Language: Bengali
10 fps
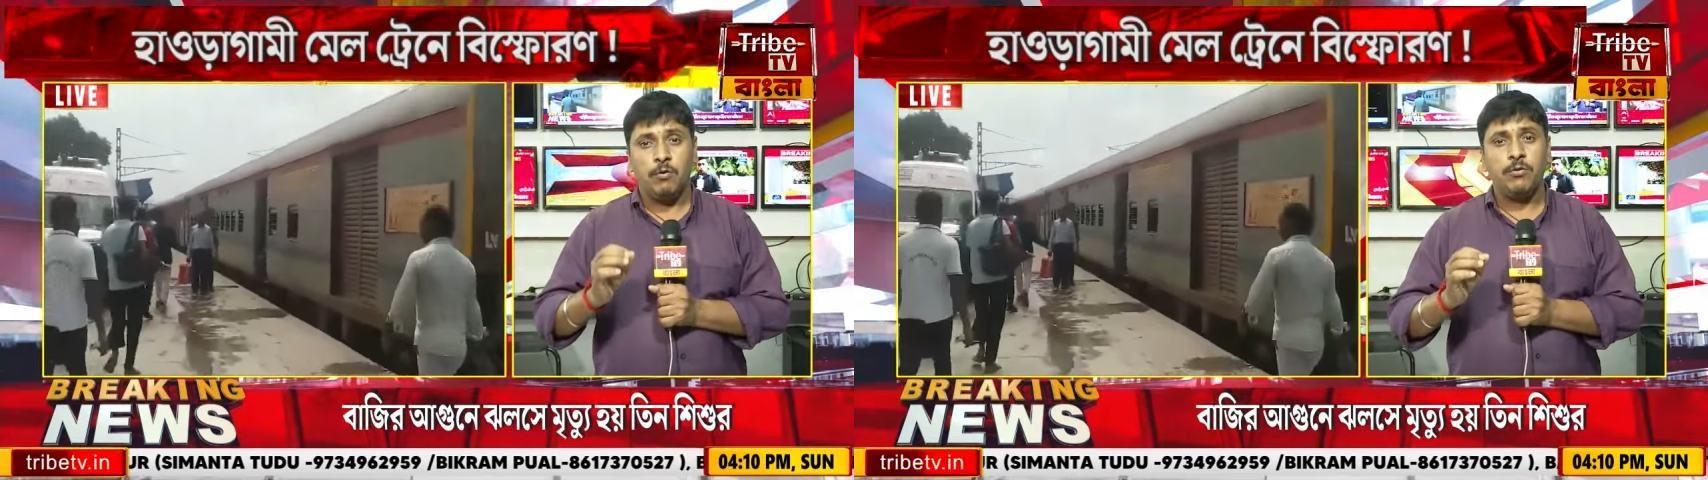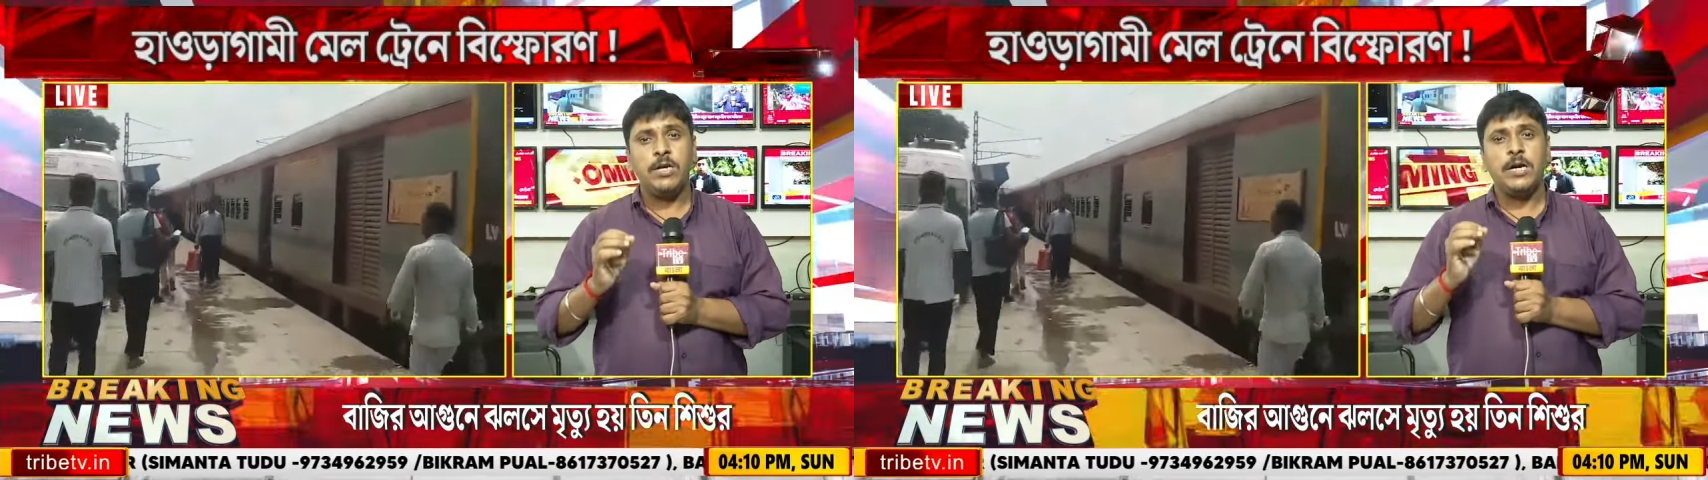
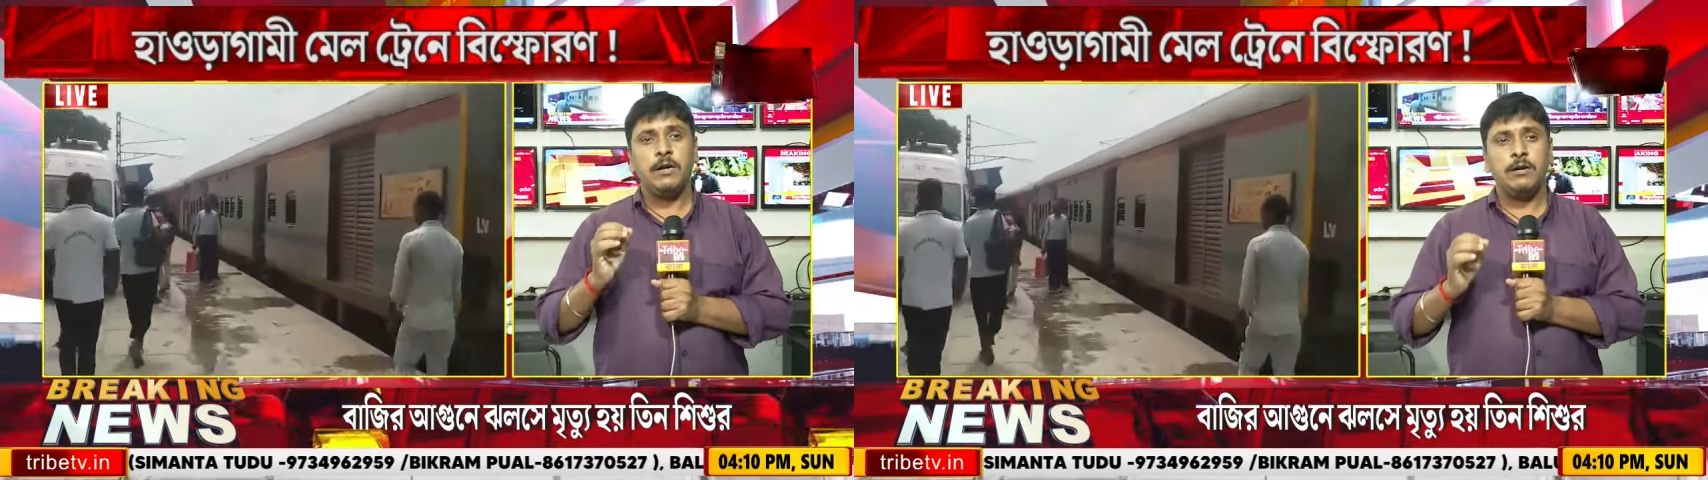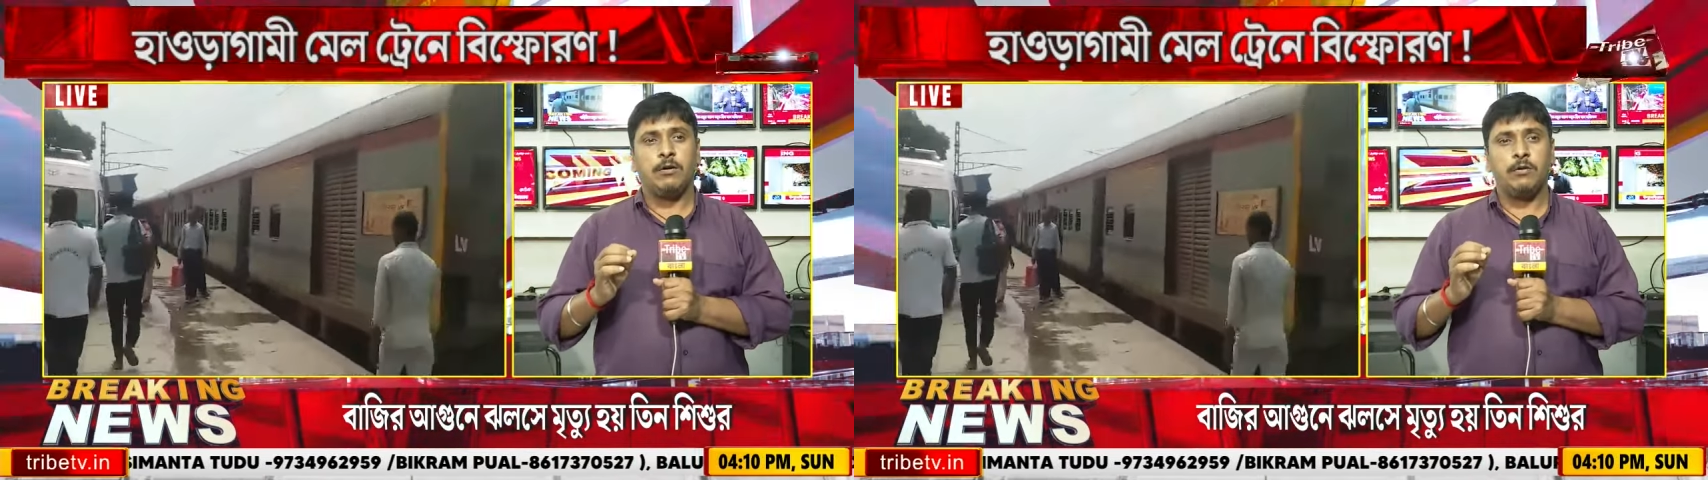
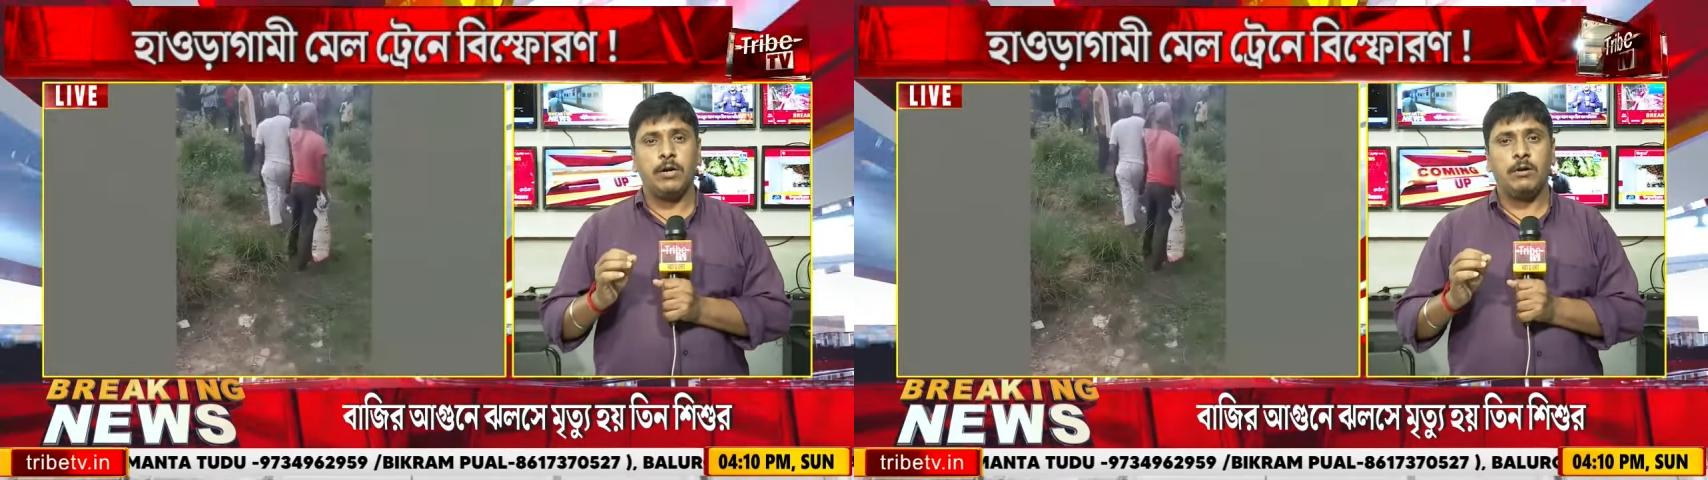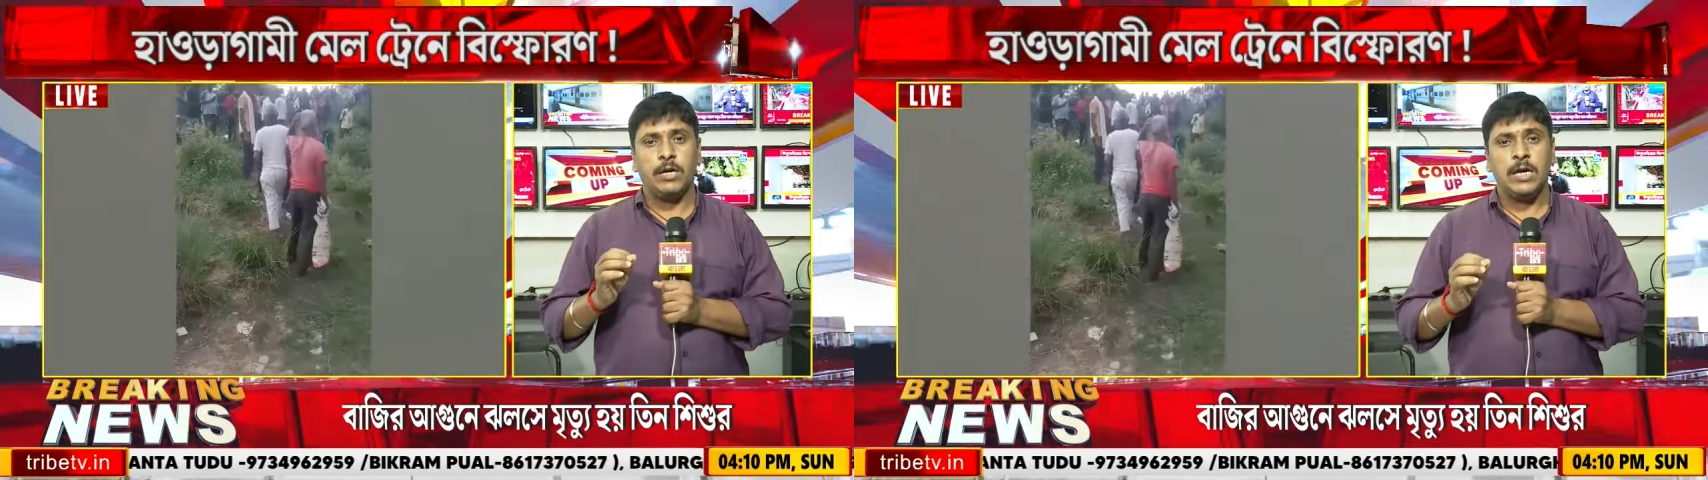অগ্নিকাণ্ডের
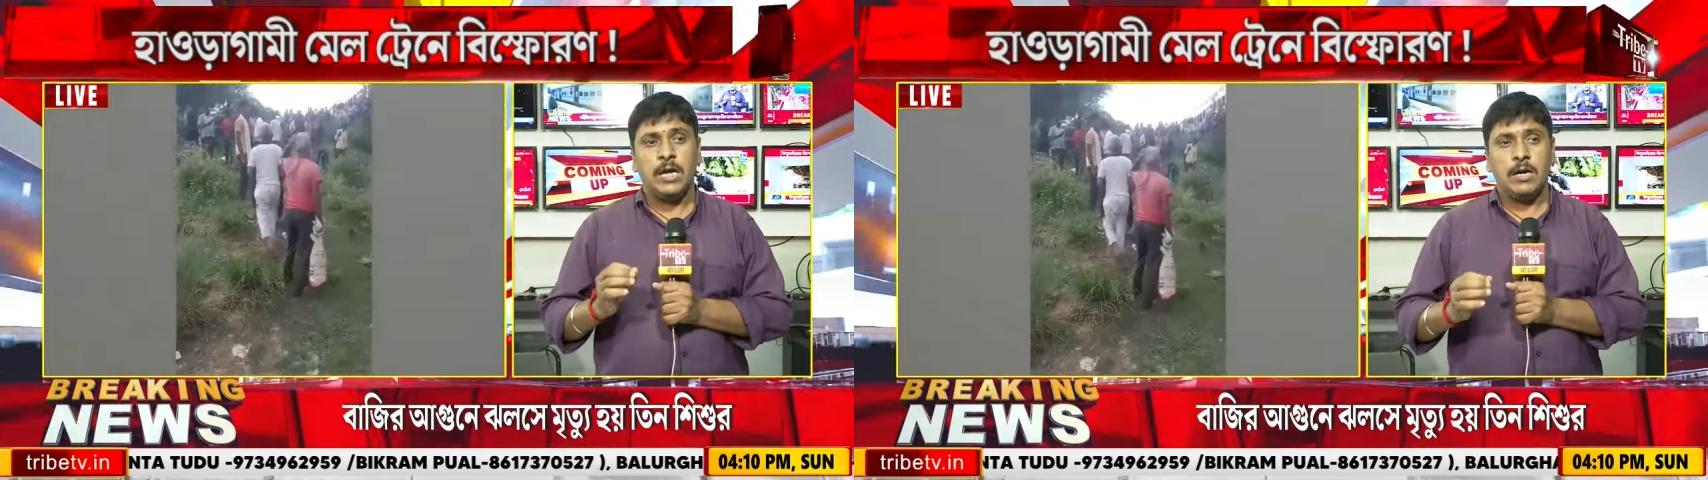ঘটনা ঘটে